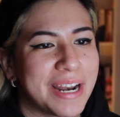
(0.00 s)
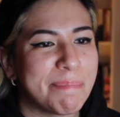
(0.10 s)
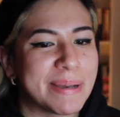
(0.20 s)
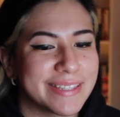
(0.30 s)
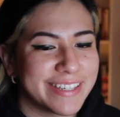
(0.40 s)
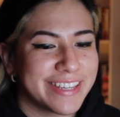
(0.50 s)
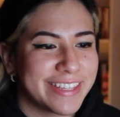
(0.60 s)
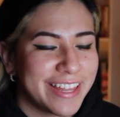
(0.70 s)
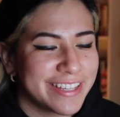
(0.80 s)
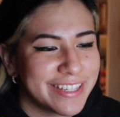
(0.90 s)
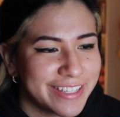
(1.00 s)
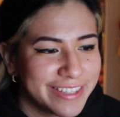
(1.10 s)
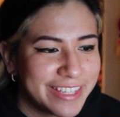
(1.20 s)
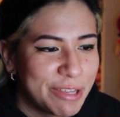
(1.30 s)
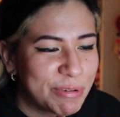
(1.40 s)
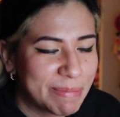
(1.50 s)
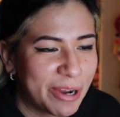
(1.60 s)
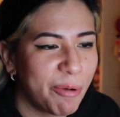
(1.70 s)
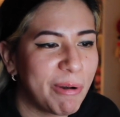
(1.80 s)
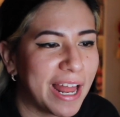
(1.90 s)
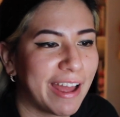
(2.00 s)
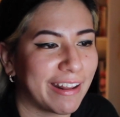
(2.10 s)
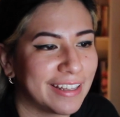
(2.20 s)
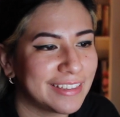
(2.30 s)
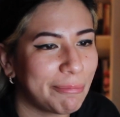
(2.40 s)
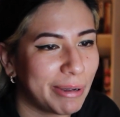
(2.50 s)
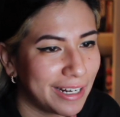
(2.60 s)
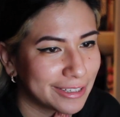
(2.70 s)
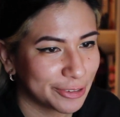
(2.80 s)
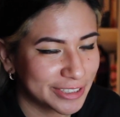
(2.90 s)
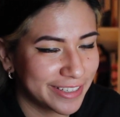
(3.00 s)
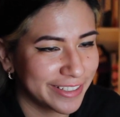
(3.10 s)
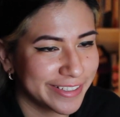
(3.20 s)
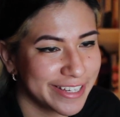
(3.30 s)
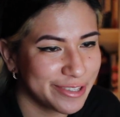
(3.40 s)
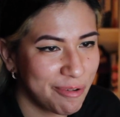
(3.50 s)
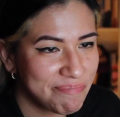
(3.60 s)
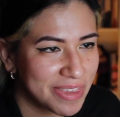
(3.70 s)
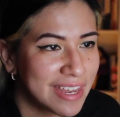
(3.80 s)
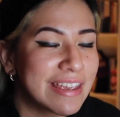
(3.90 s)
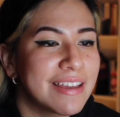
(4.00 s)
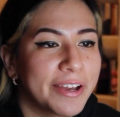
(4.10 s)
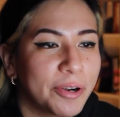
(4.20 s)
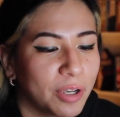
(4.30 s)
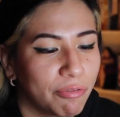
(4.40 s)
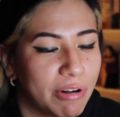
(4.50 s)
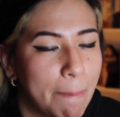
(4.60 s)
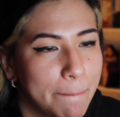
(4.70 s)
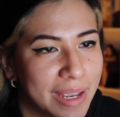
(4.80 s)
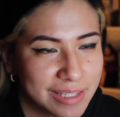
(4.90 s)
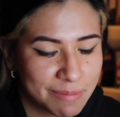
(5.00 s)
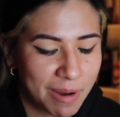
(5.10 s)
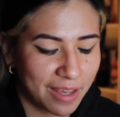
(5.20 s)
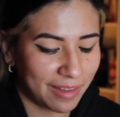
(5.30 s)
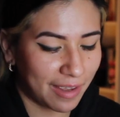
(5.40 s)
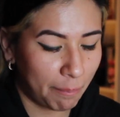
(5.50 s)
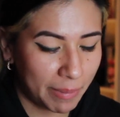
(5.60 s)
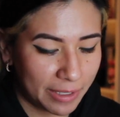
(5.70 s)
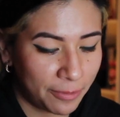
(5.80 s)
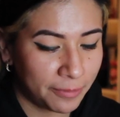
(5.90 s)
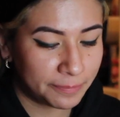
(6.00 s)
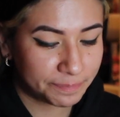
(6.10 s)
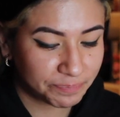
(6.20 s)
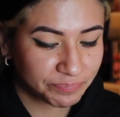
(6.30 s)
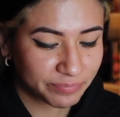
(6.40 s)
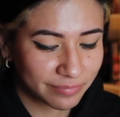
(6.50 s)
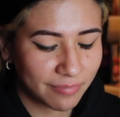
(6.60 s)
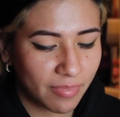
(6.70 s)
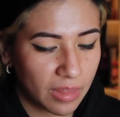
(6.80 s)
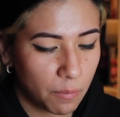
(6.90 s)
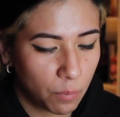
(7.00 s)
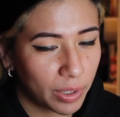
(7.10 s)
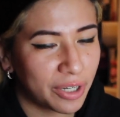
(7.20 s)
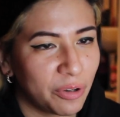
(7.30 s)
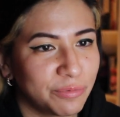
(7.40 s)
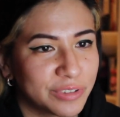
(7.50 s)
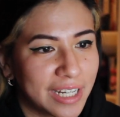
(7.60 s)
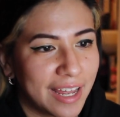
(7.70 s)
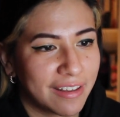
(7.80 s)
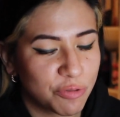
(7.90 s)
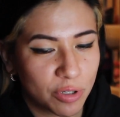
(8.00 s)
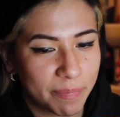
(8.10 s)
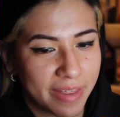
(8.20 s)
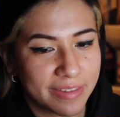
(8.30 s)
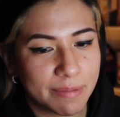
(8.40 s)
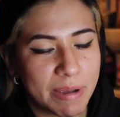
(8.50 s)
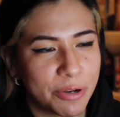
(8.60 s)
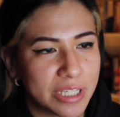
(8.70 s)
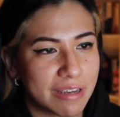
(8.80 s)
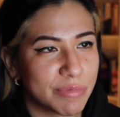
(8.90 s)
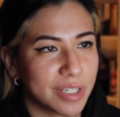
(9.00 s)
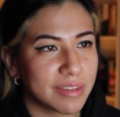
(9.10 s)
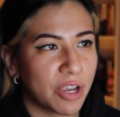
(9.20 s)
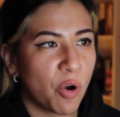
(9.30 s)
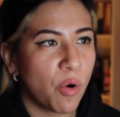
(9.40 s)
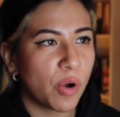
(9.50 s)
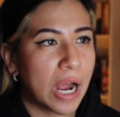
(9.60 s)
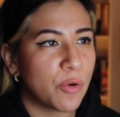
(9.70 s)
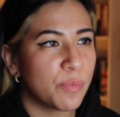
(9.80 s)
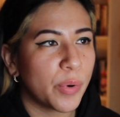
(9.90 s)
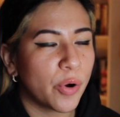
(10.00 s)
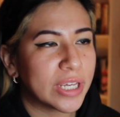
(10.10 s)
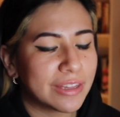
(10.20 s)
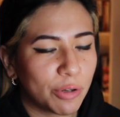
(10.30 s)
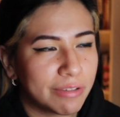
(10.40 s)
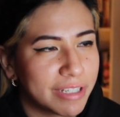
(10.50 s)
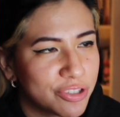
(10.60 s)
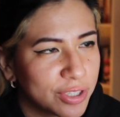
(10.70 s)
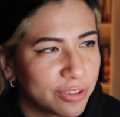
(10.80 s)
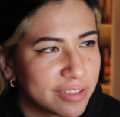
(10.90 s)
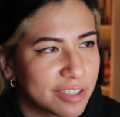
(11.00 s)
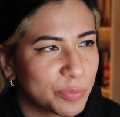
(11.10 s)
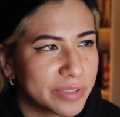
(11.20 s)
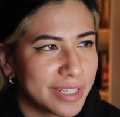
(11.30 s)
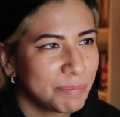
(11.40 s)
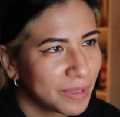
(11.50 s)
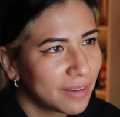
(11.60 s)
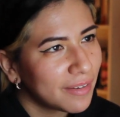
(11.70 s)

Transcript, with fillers: una pastillita de esas que te duermen como la garganta para la tos antes de esto. Creo que fue una pésima idea, pero bueno, una disculpa de antemano, sabemos que tengo a un poquito el bicho, entonces pues sí.